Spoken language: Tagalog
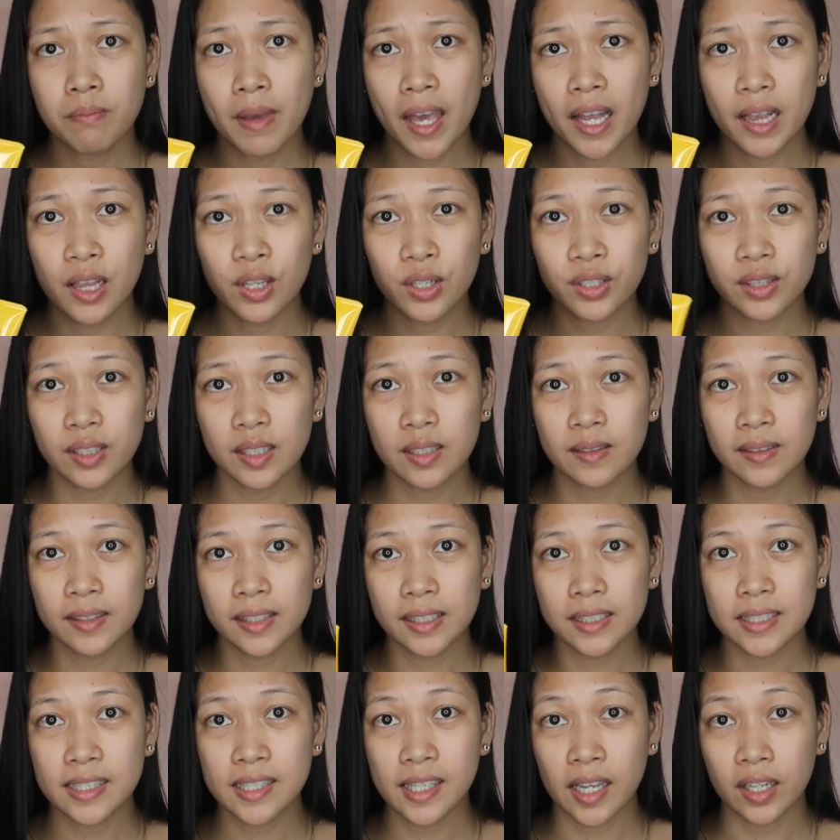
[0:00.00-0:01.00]
Bello
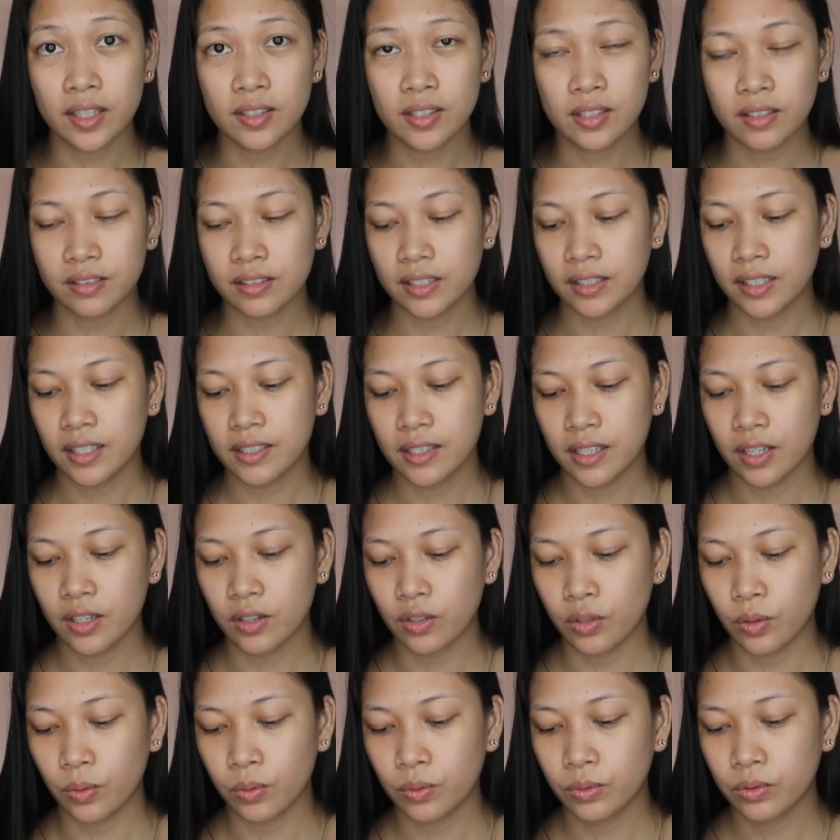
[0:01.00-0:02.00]
Tinted Sunscreen kasi
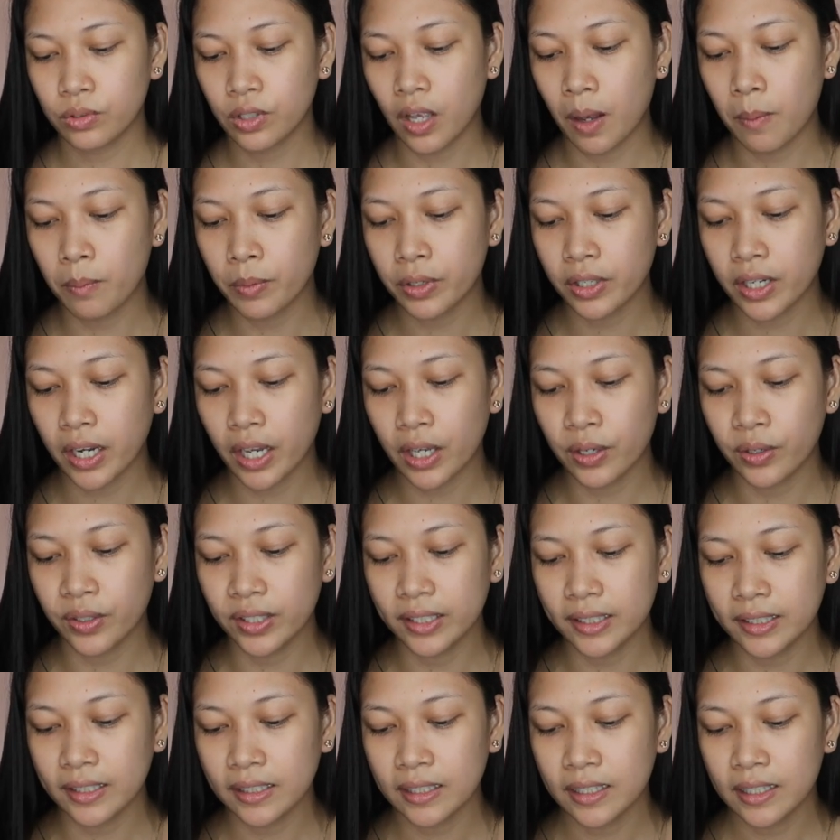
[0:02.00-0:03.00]
you know, summer
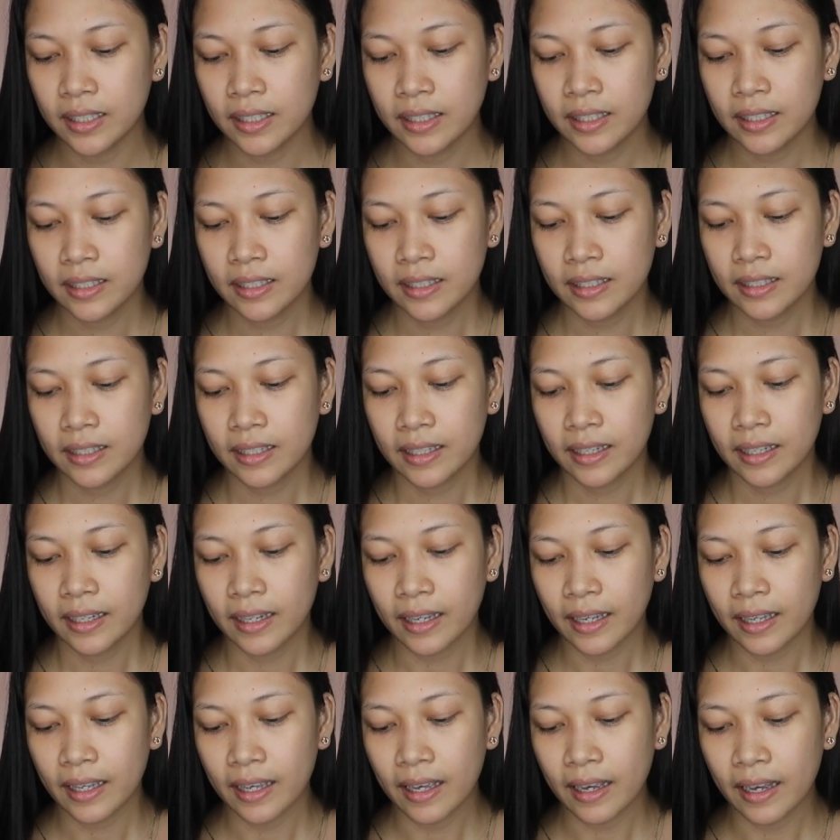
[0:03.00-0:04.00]
ngayon.
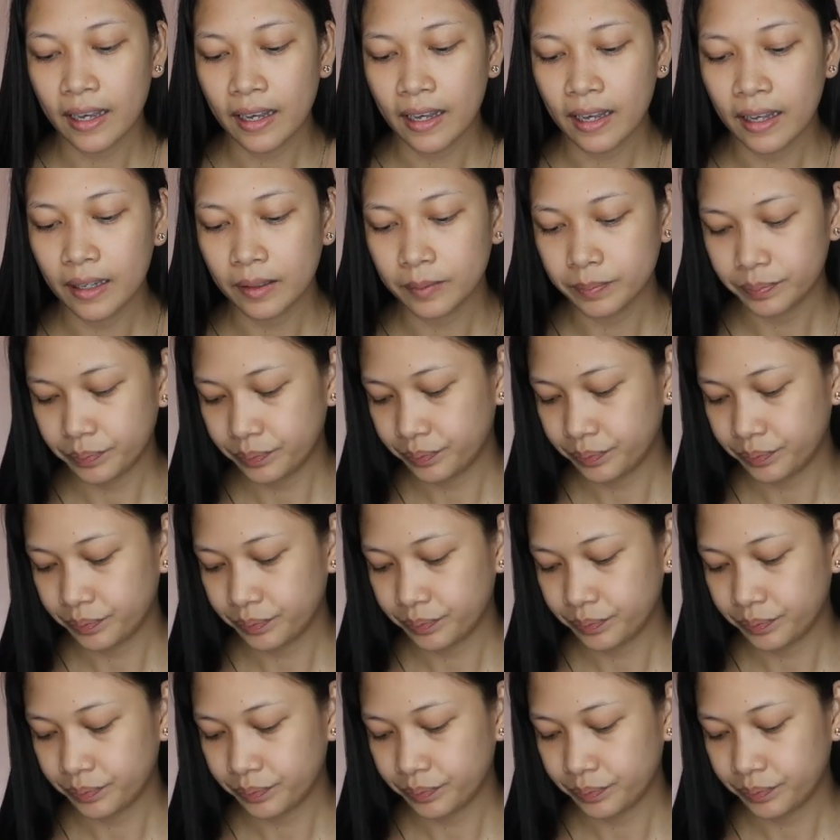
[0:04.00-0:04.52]
Kaya,